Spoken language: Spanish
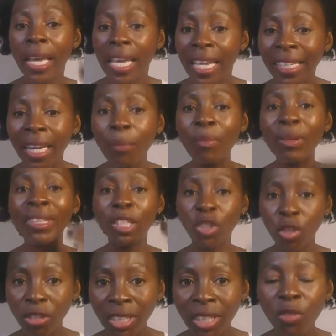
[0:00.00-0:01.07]
y repites
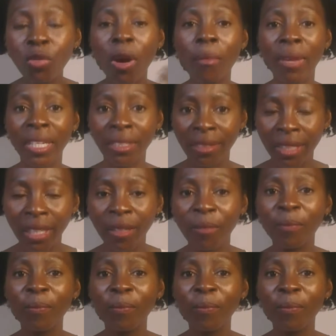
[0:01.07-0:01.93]
continuamente.